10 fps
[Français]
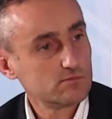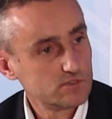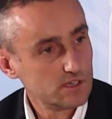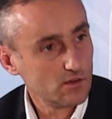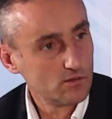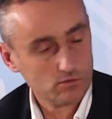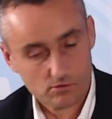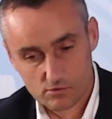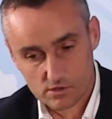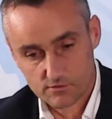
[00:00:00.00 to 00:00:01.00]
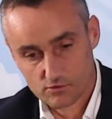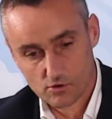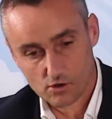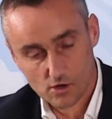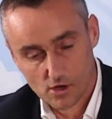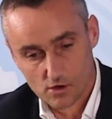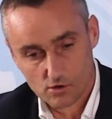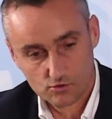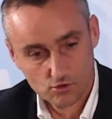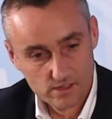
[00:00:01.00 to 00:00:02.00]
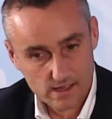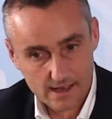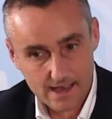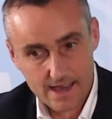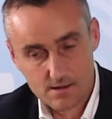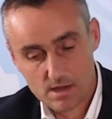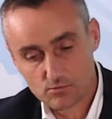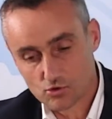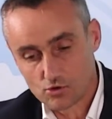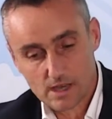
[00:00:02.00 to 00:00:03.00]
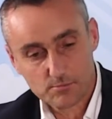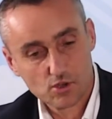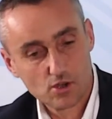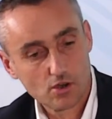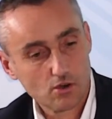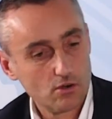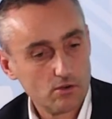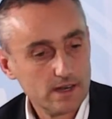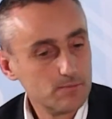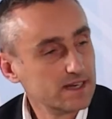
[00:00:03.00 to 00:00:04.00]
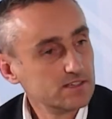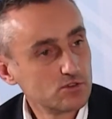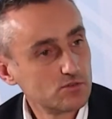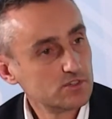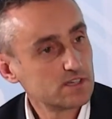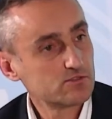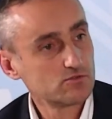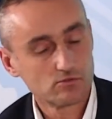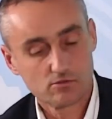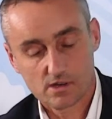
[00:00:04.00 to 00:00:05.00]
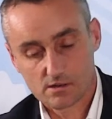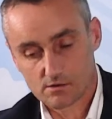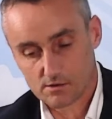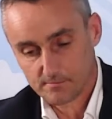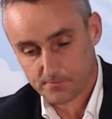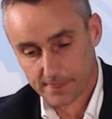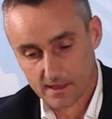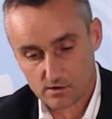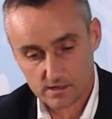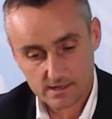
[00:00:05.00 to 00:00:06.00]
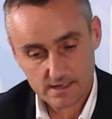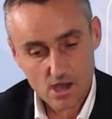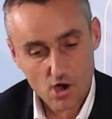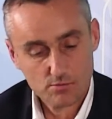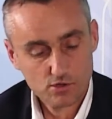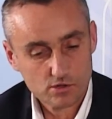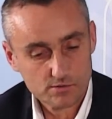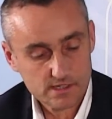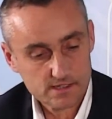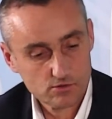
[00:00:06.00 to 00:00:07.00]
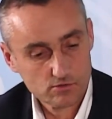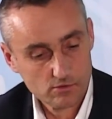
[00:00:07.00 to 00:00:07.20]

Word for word: c'est-à-dire au, niveau euh, euh, données elles elle-même, donc le capteur, euh, les balises de communication, hein, les, hubs de communication.